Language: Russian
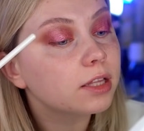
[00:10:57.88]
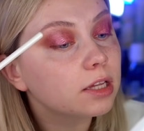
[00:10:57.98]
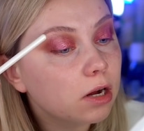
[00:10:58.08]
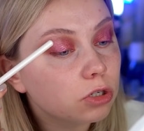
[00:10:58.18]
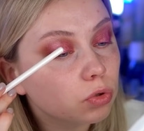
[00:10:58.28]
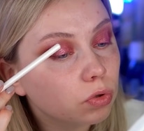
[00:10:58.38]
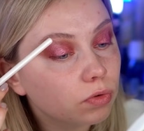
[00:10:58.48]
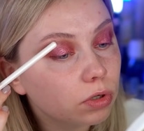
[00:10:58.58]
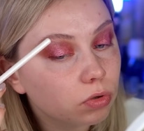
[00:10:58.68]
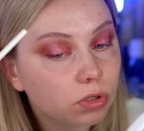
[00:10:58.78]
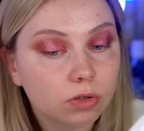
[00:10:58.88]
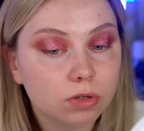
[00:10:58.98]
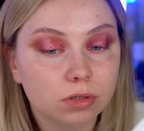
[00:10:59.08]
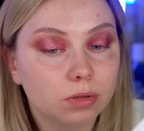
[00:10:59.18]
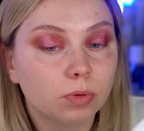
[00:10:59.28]
Это я уже тут
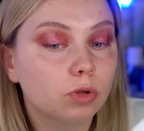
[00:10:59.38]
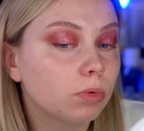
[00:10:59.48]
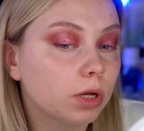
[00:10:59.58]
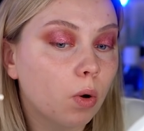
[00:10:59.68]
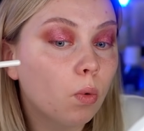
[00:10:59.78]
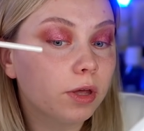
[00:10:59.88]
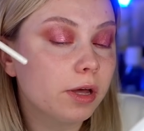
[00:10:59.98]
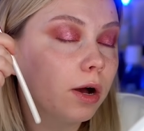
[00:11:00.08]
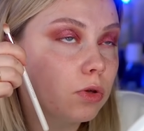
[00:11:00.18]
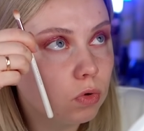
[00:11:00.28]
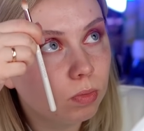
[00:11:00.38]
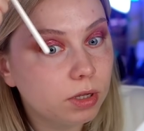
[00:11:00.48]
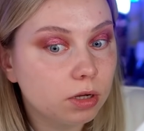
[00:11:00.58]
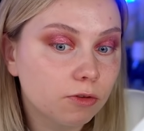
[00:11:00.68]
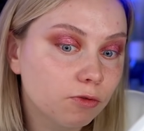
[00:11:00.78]
выкрутилась и потом такая, ой, я хочу
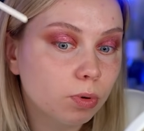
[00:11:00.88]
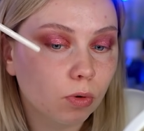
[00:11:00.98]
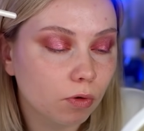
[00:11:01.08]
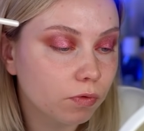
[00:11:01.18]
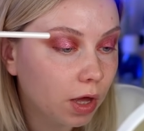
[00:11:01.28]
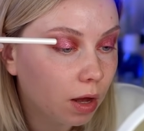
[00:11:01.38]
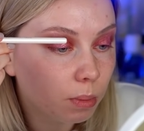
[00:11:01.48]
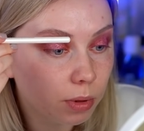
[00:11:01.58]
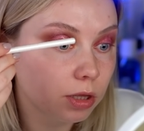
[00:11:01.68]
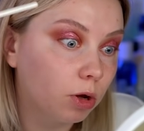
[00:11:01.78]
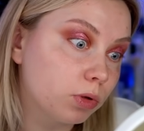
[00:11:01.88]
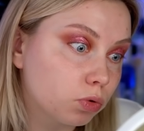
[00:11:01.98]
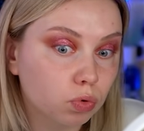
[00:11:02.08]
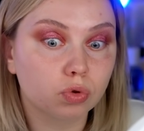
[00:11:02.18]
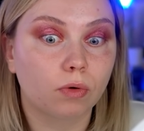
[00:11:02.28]
блик в бровь. Блин, а у меня
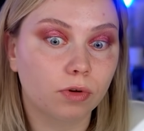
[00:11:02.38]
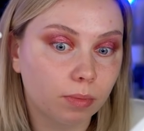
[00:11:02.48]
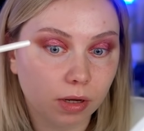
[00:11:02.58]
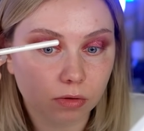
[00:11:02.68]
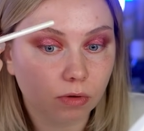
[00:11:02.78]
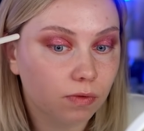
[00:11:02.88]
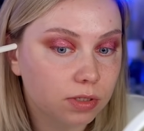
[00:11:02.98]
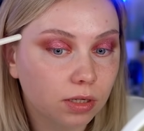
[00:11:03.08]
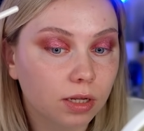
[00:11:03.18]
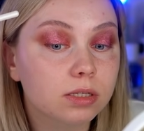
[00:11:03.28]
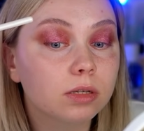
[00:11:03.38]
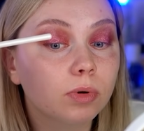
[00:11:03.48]
тут тушевка матовая весь глаз,